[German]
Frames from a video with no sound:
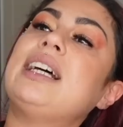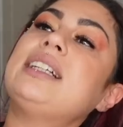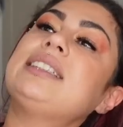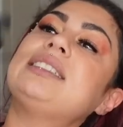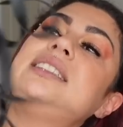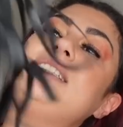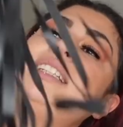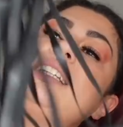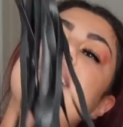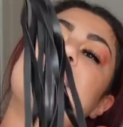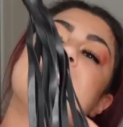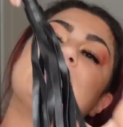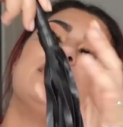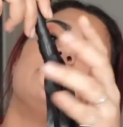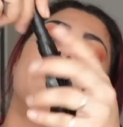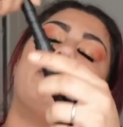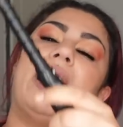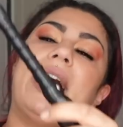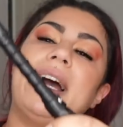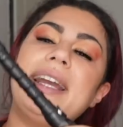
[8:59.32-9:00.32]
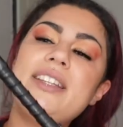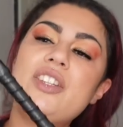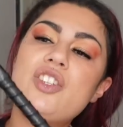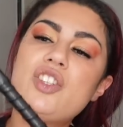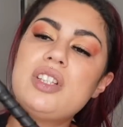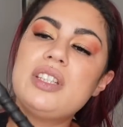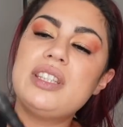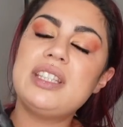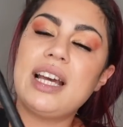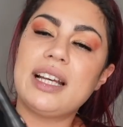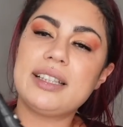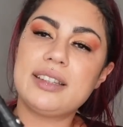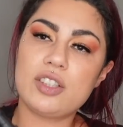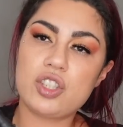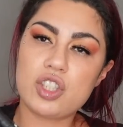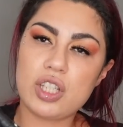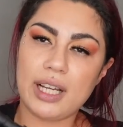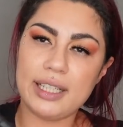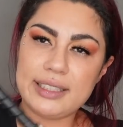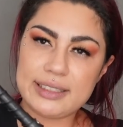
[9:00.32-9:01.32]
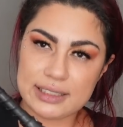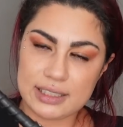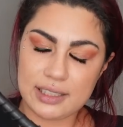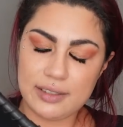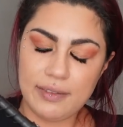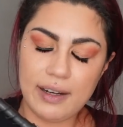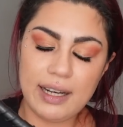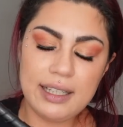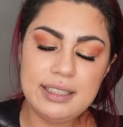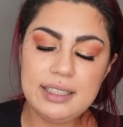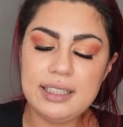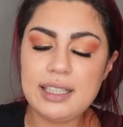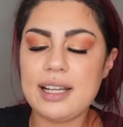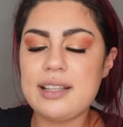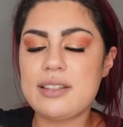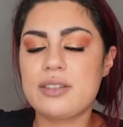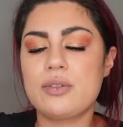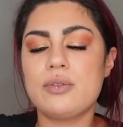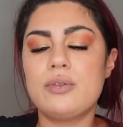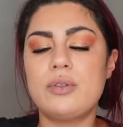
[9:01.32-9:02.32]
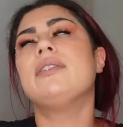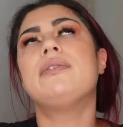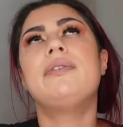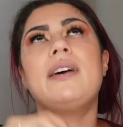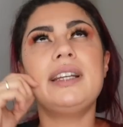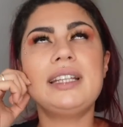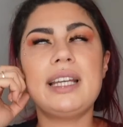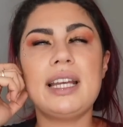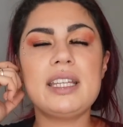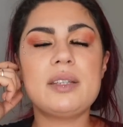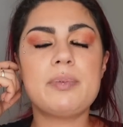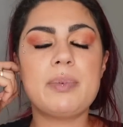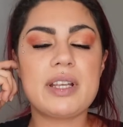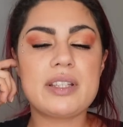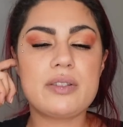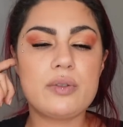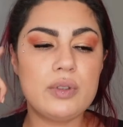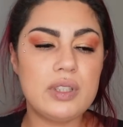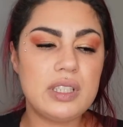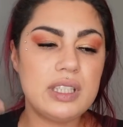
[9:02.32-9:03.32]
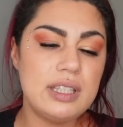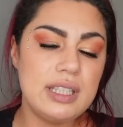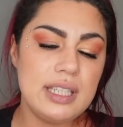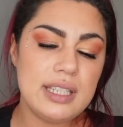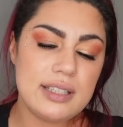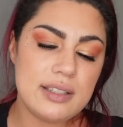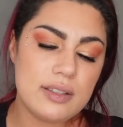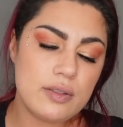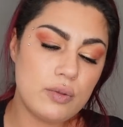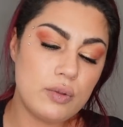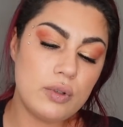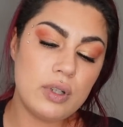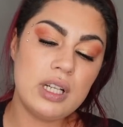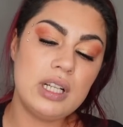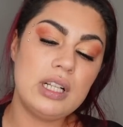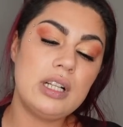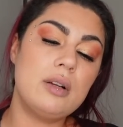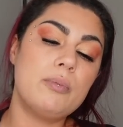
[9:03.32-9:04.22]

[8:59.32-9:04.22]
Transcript: Das hier ist eine Peitsche, die hat eine scheiß Quali. Also feiere ich persönlich nicht so.